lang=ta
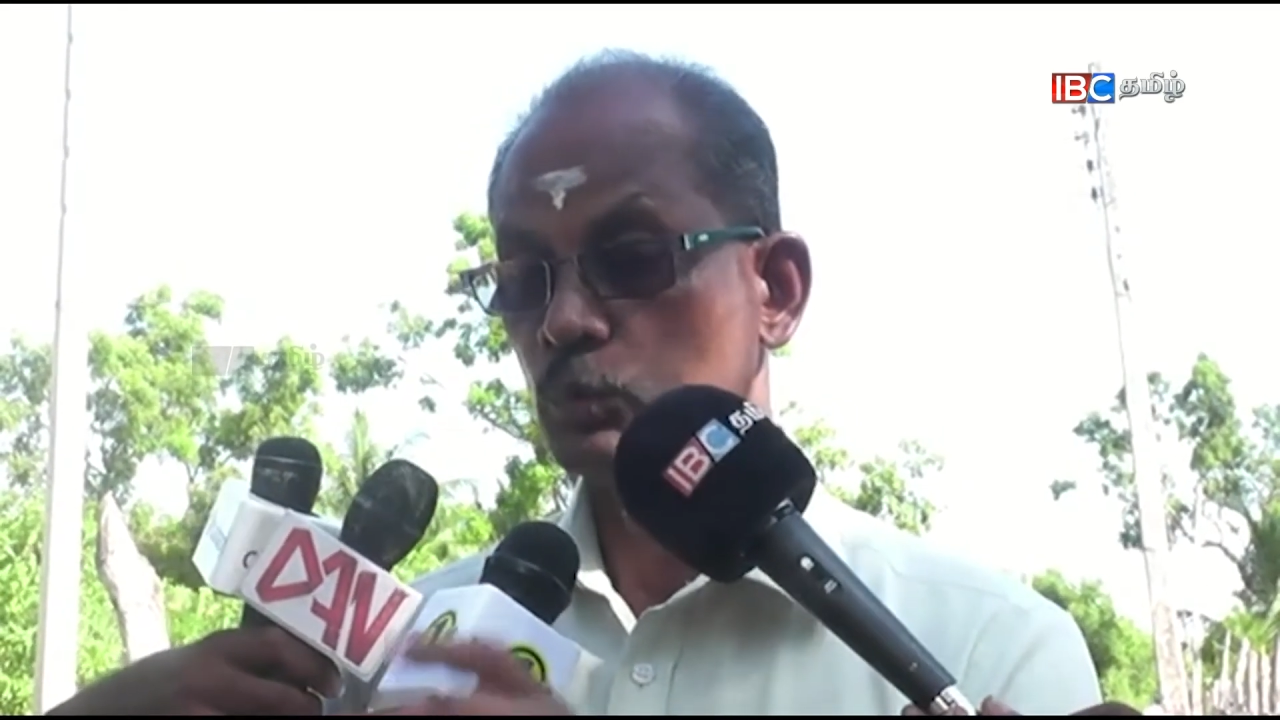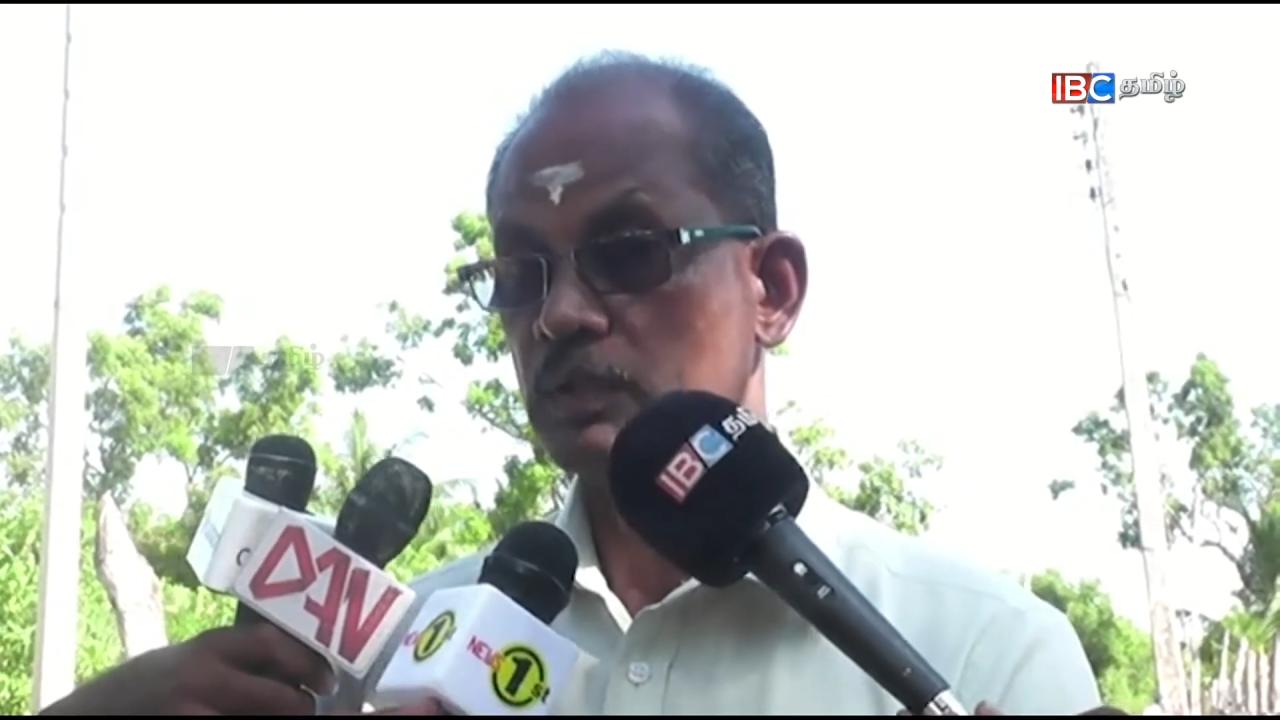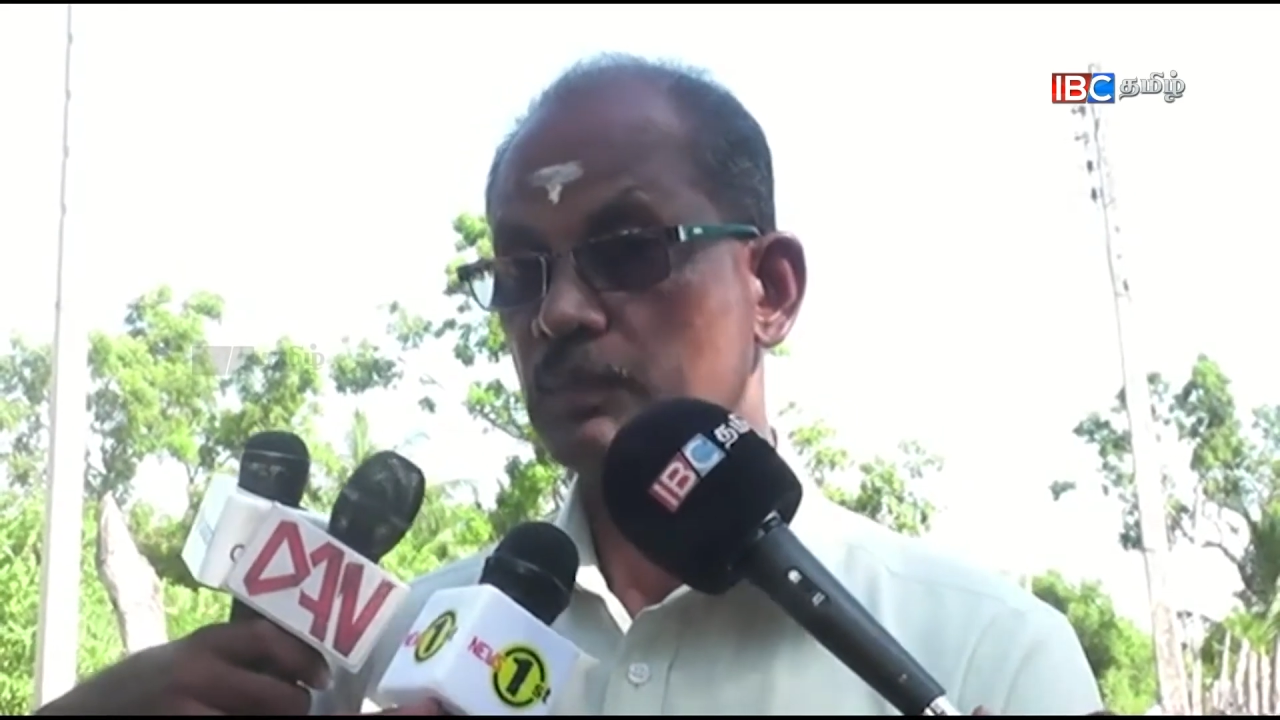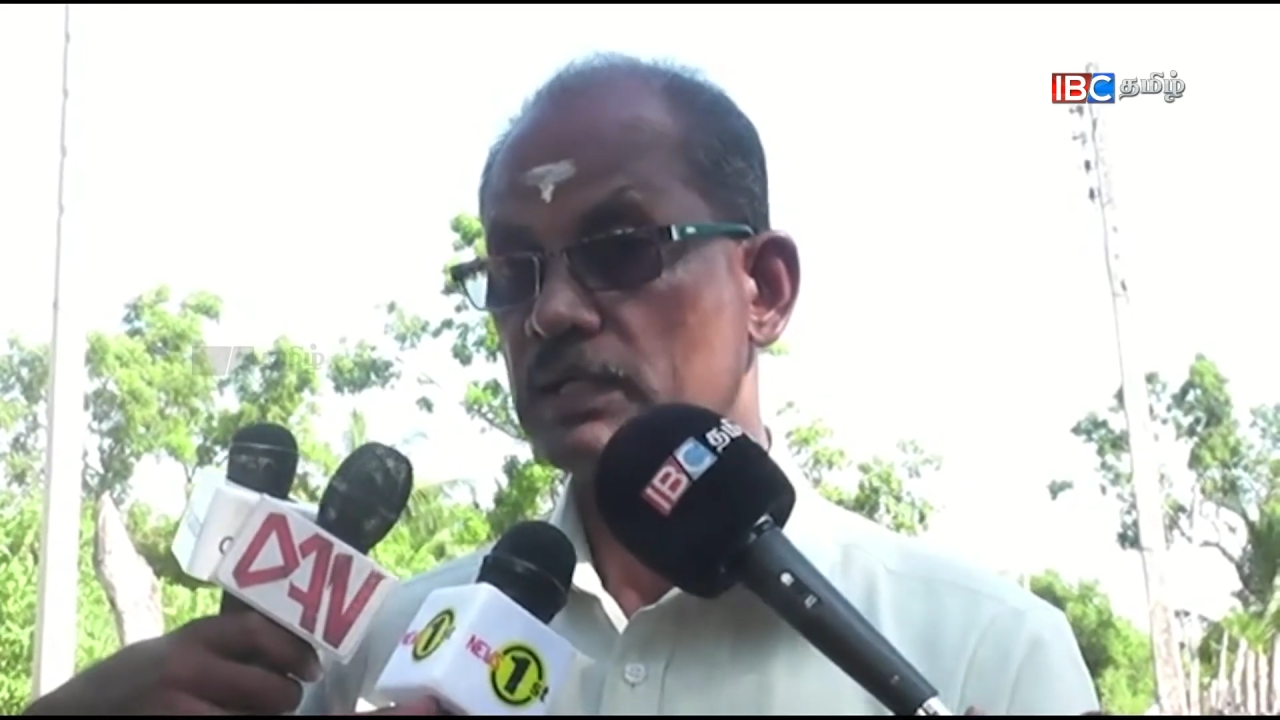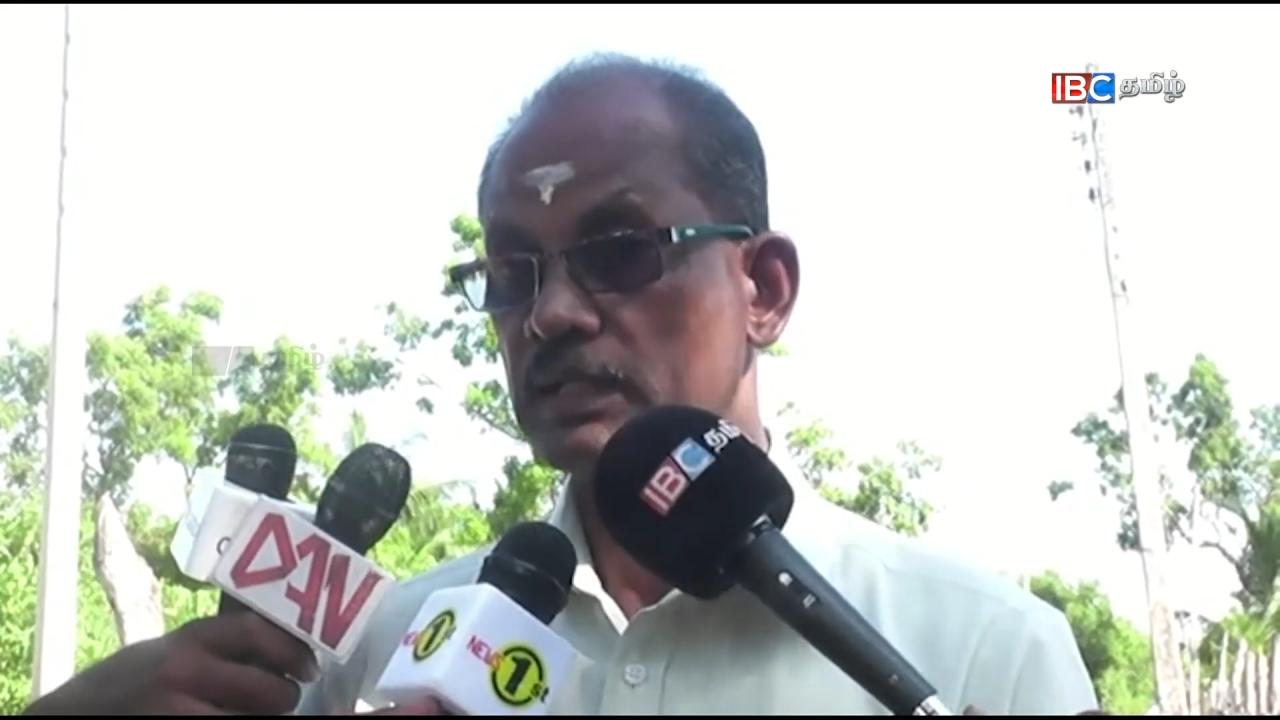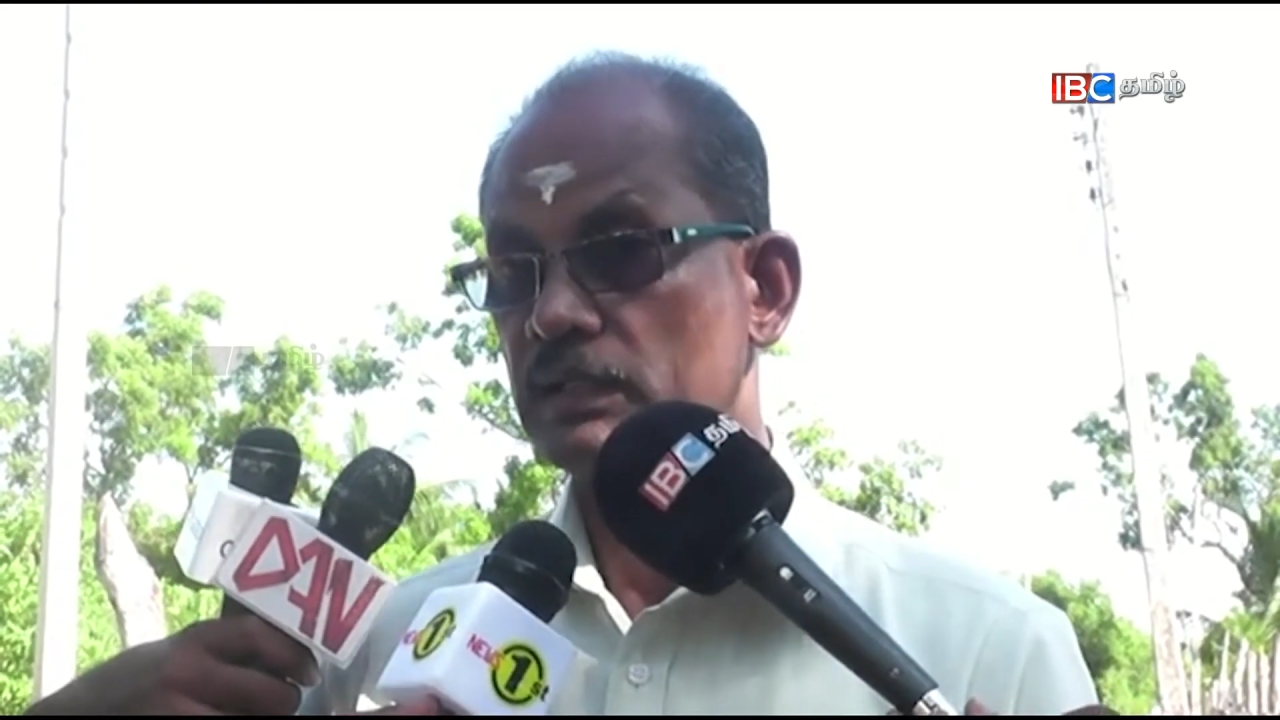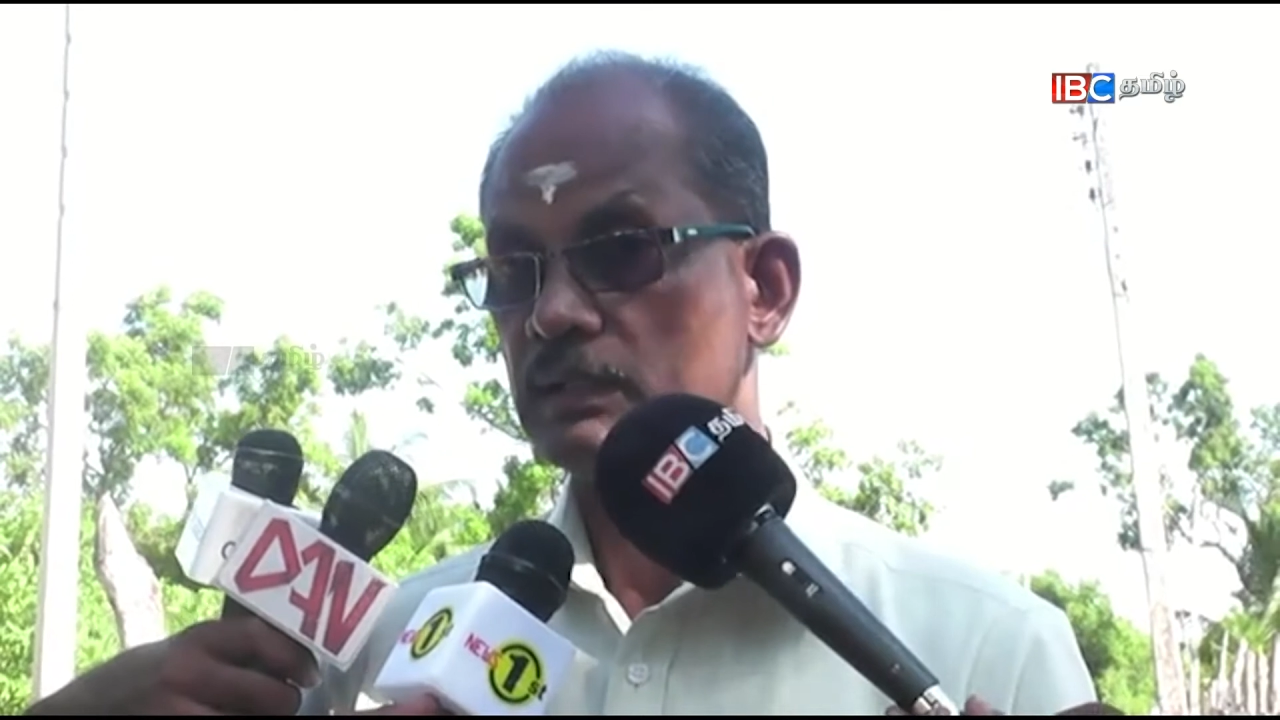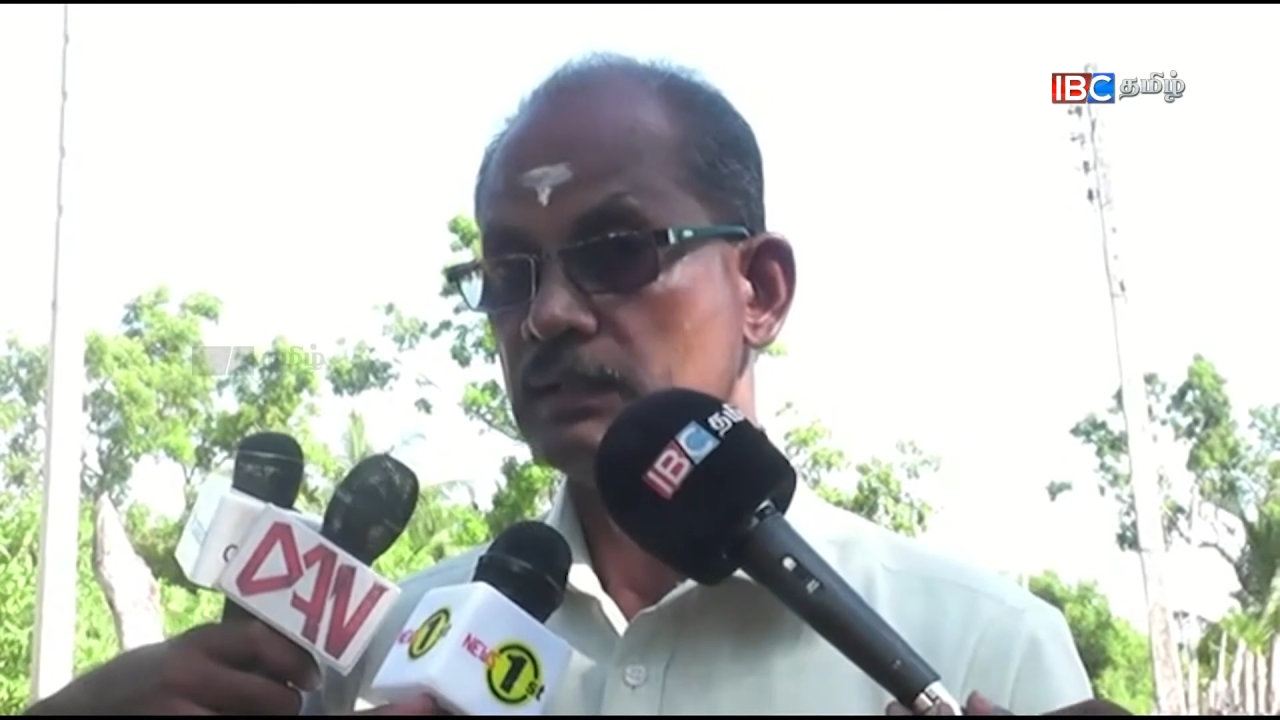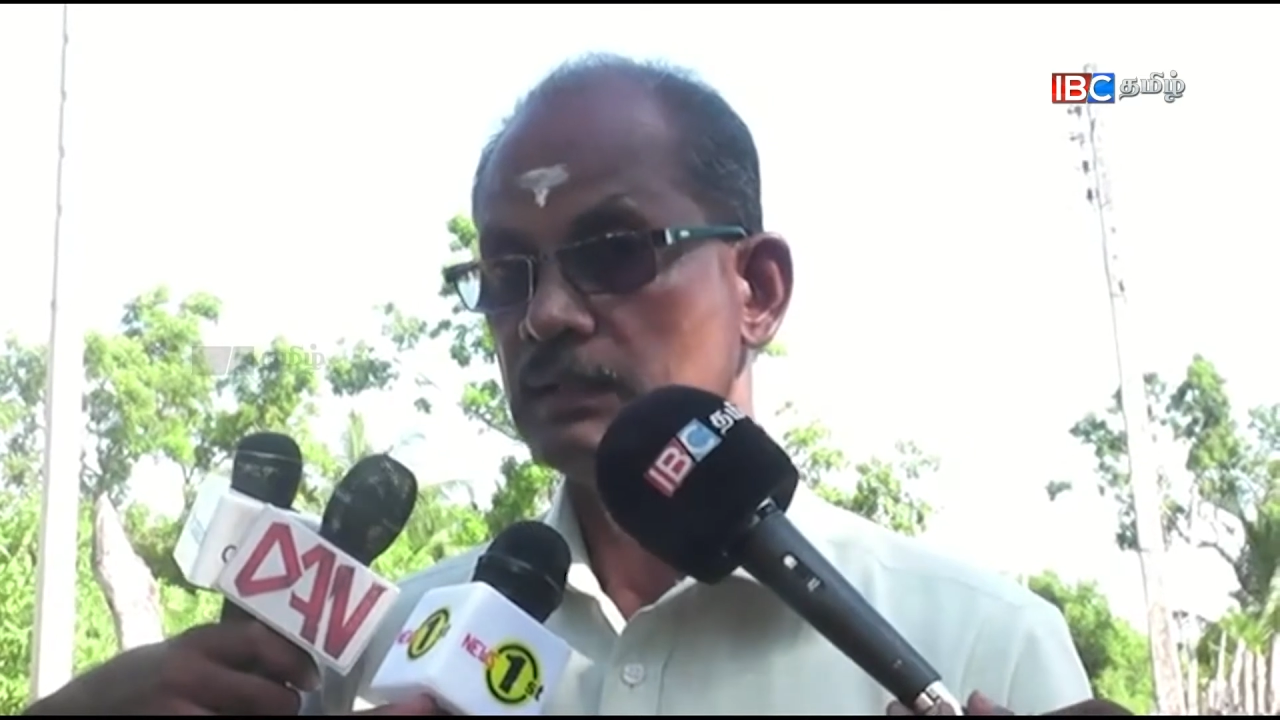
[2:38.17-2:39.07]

உள்ள மக்கள்